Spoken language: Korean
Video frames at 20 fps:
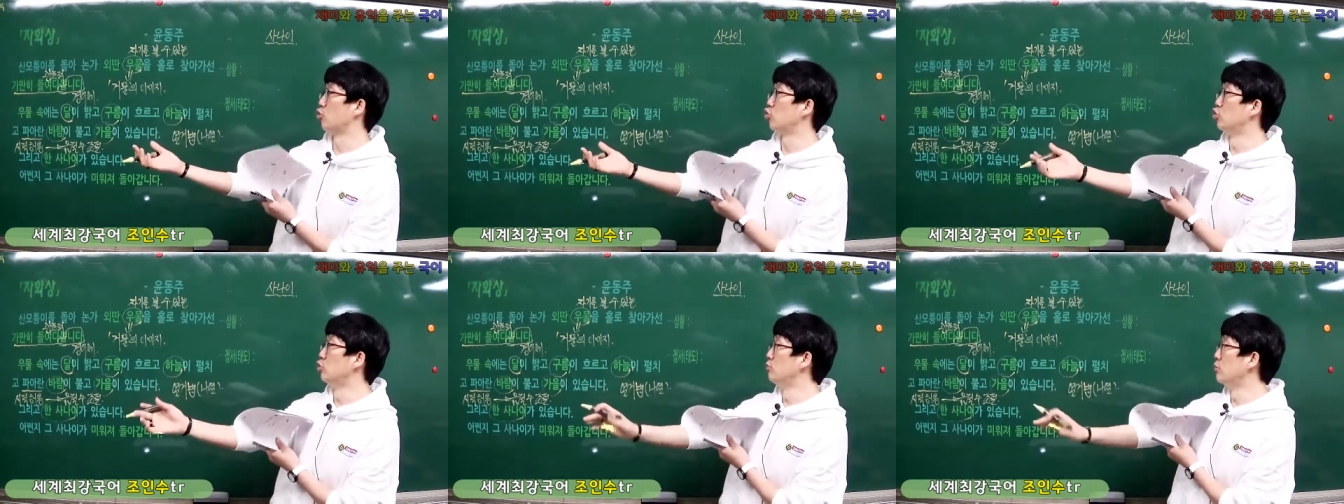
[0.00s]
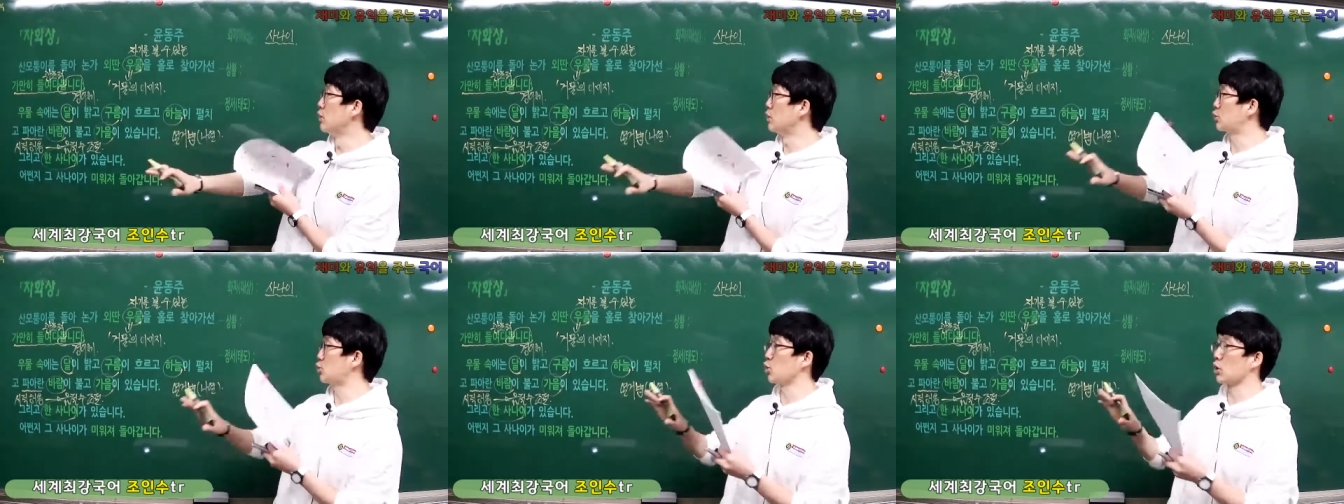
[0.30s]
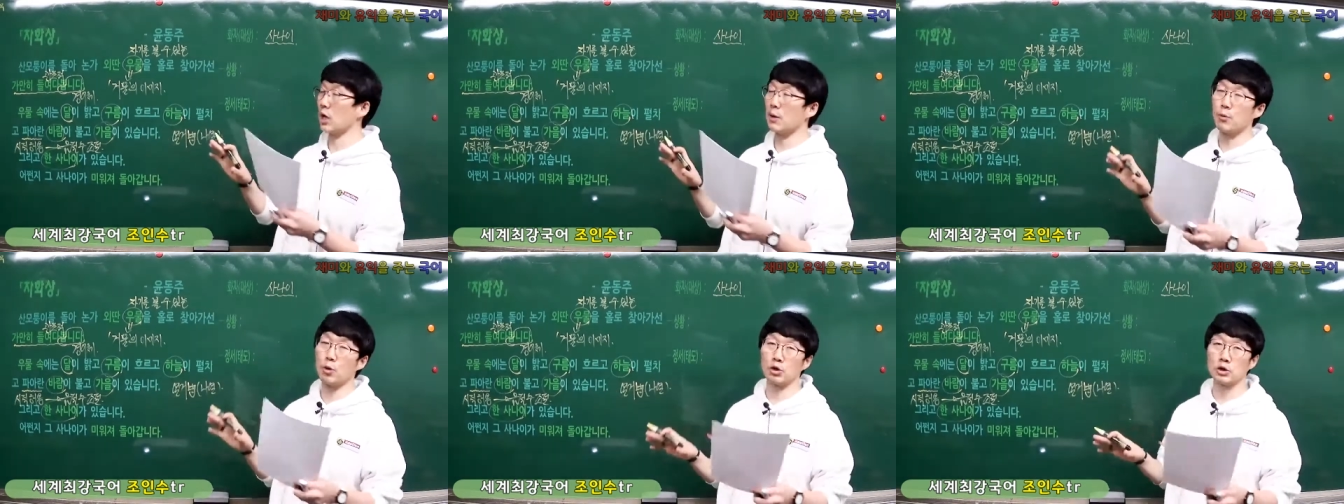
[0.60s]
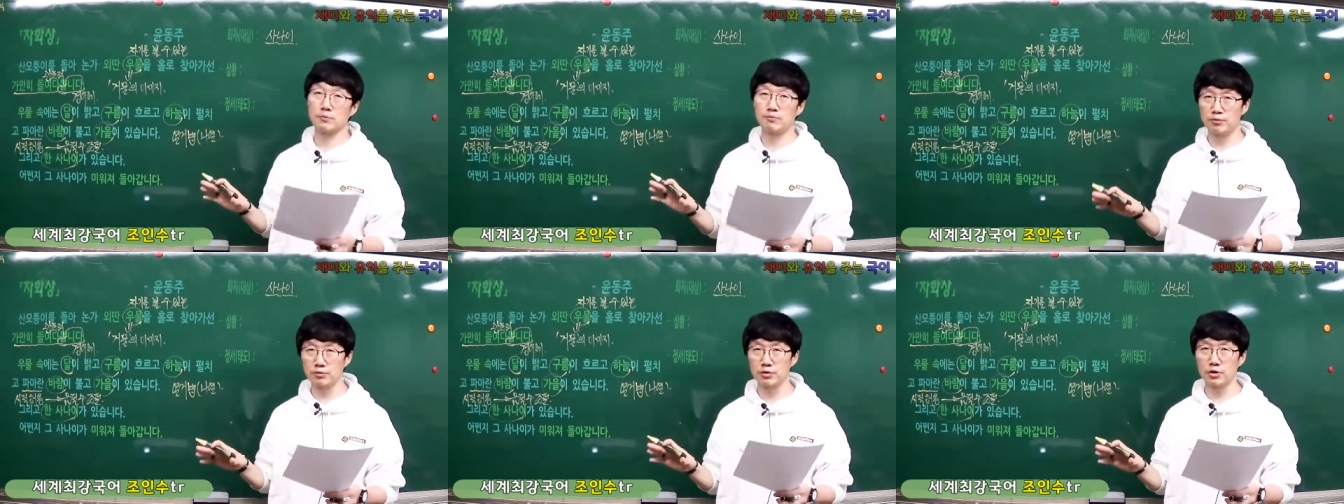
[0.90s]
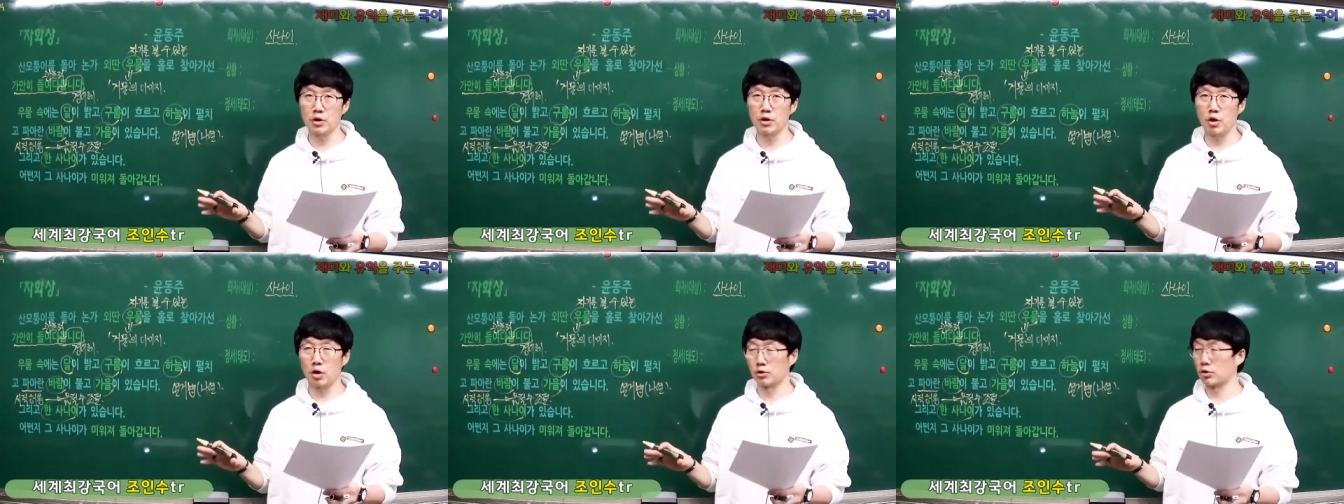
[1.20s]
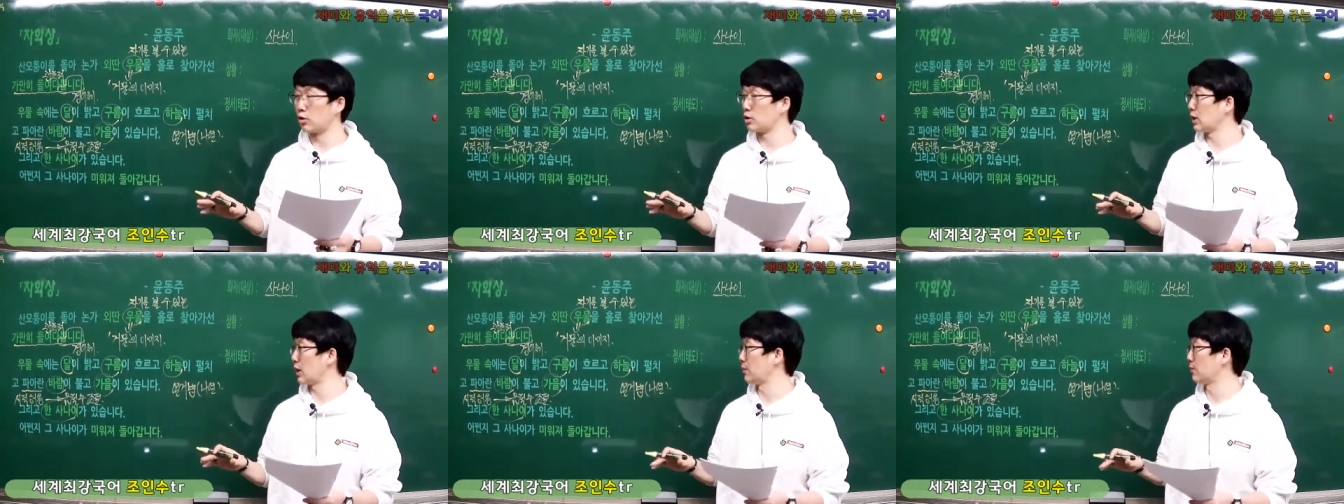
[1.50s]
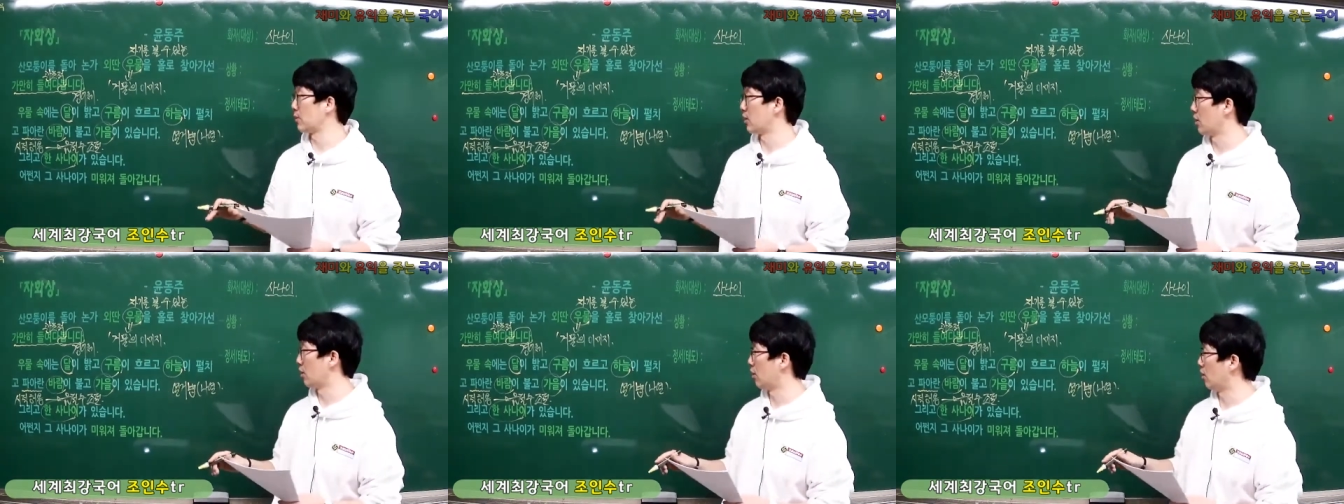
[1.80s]
우물 속에 보는 풍경이
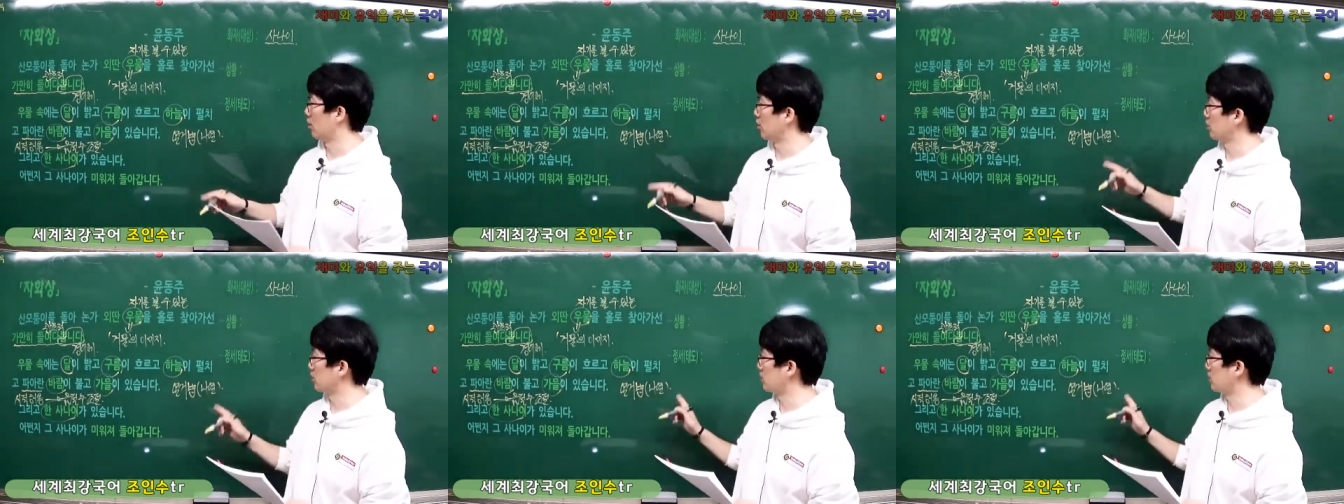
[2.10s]
어떻냐면